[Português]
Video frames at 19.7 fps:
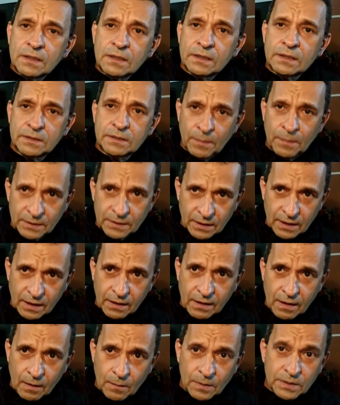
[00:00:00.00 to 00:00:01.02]
é, se manter
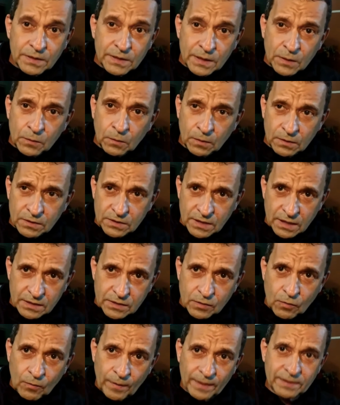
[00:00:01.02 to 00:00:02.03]
a calma, sincronizar-se